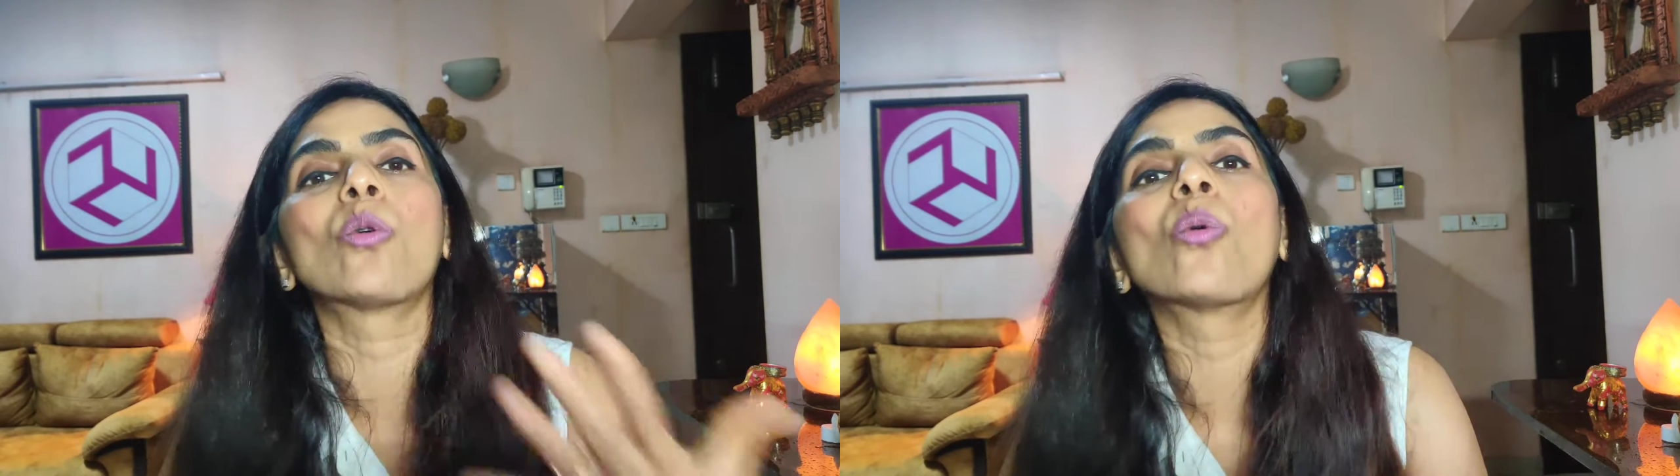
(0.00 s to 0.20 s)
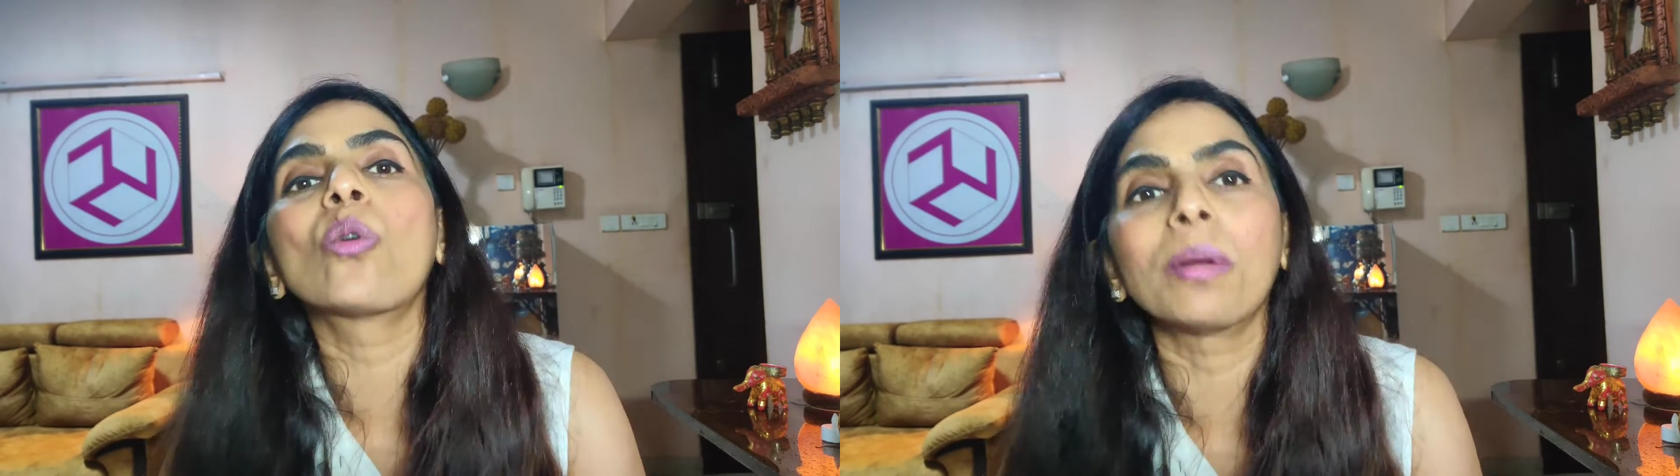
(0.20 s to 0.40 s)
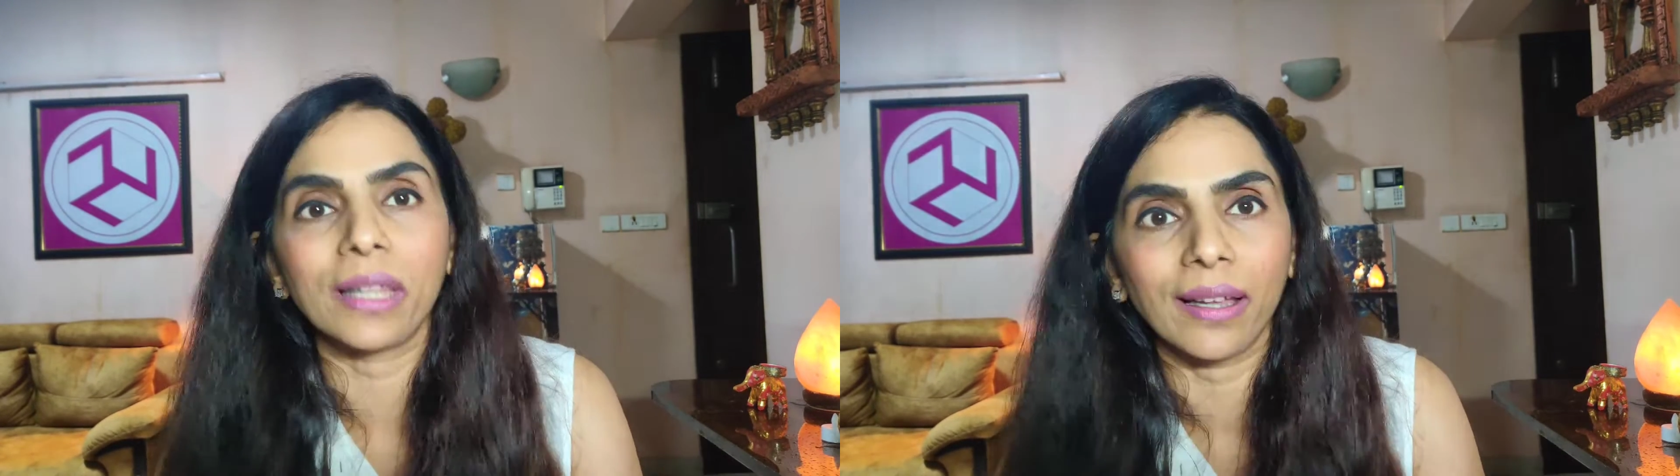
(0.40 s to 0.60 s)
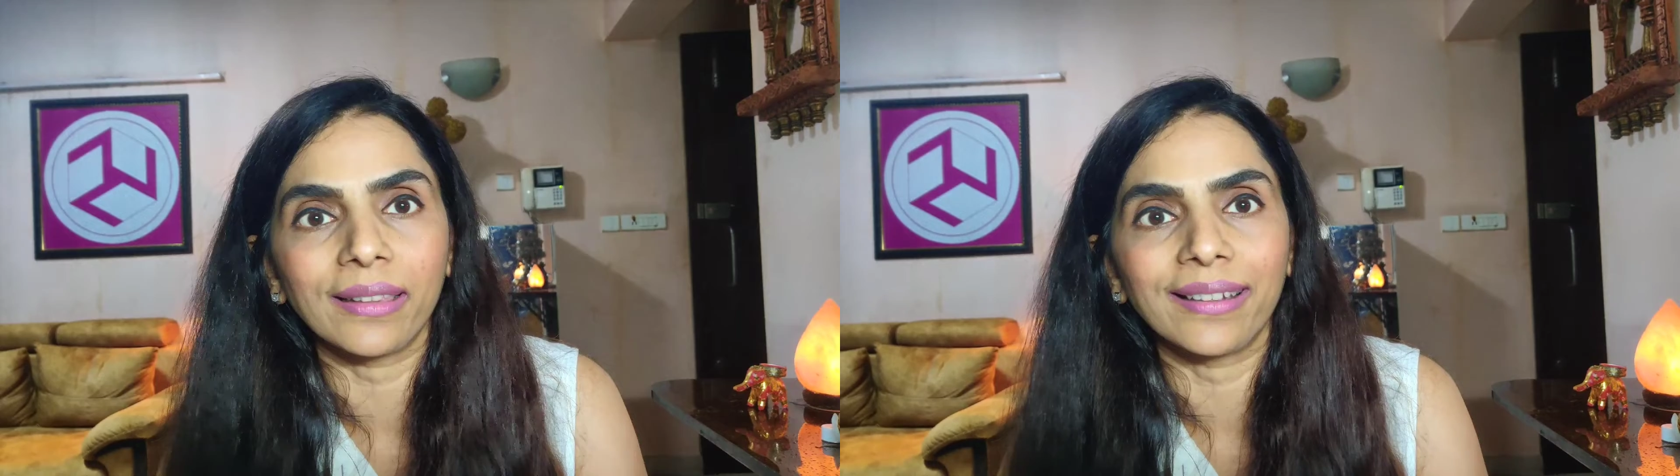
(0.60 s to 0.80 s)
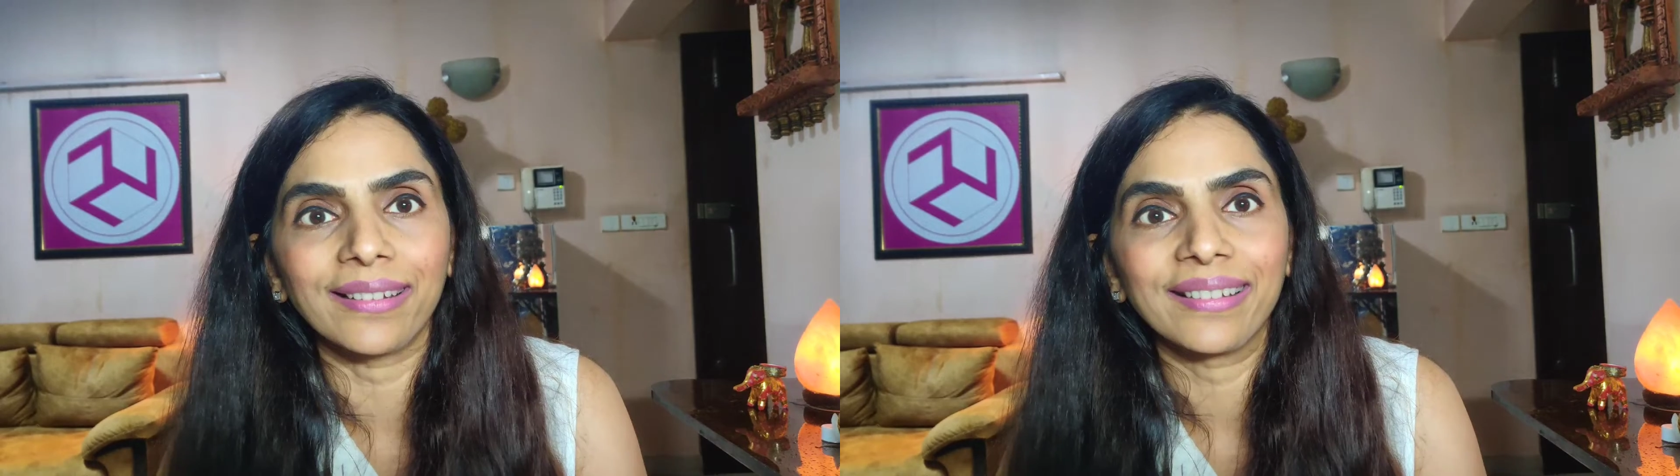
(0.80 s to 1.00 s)
लोगों को
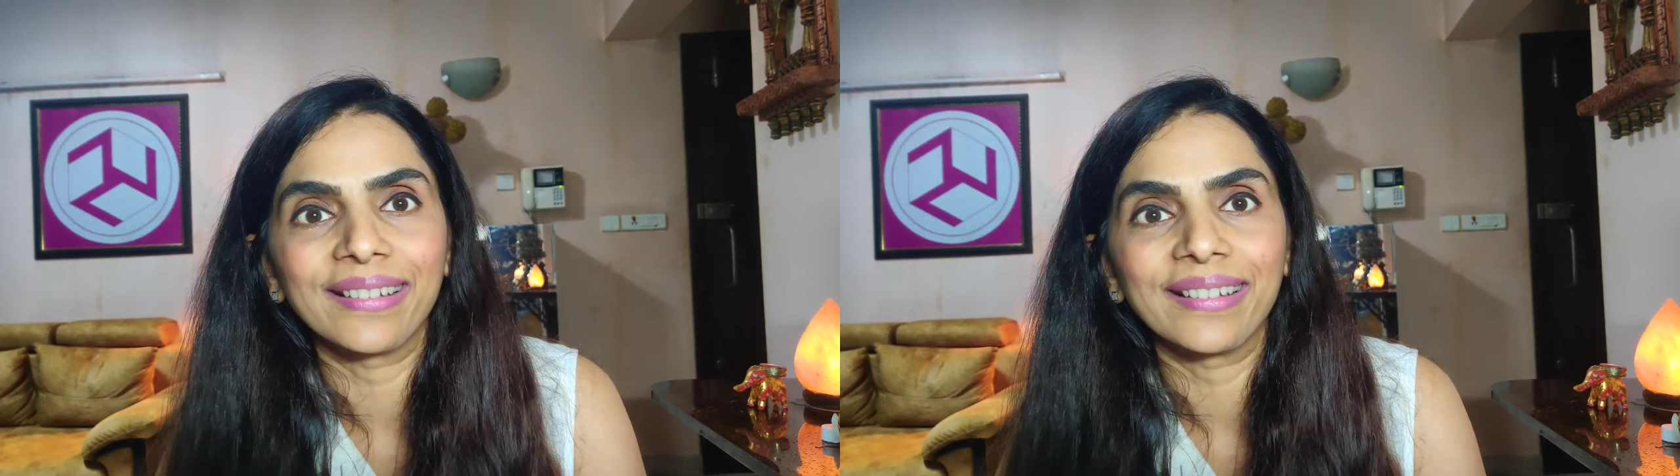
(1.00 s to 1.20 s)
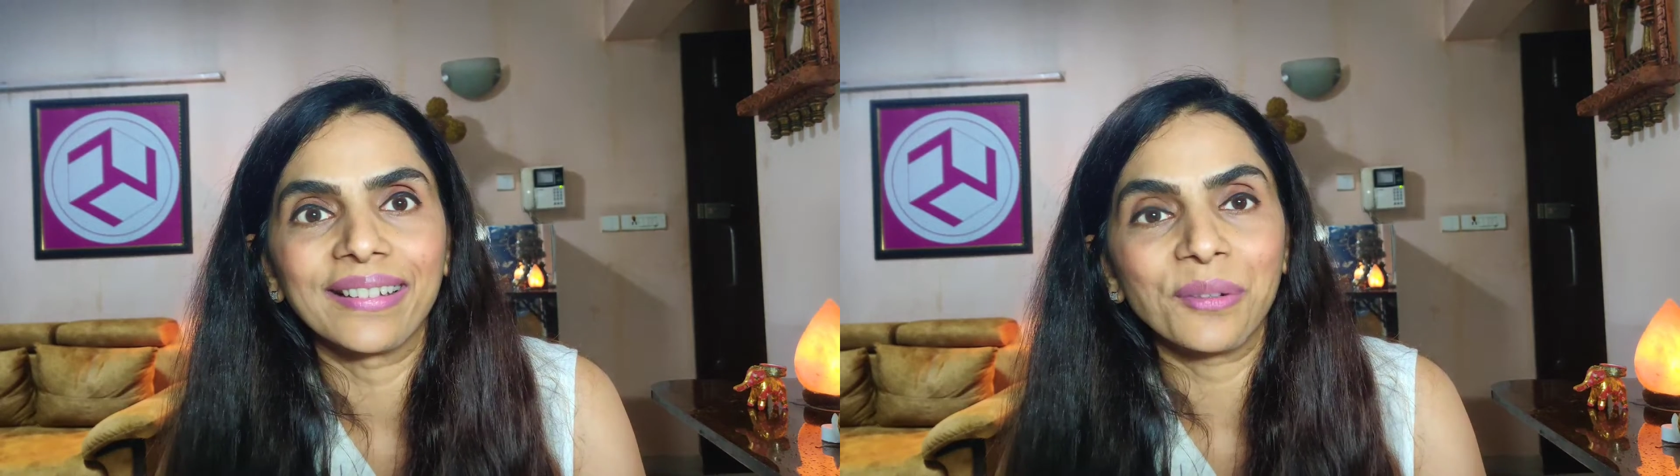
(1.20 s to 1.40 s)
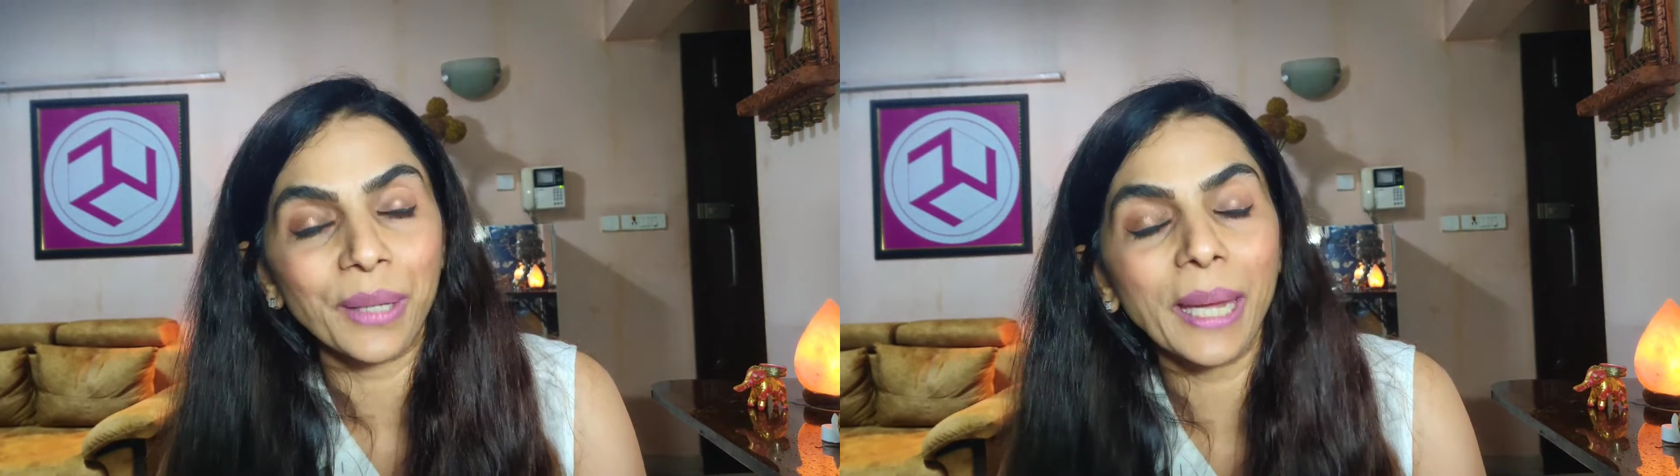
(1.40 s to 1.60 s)
बताते हैं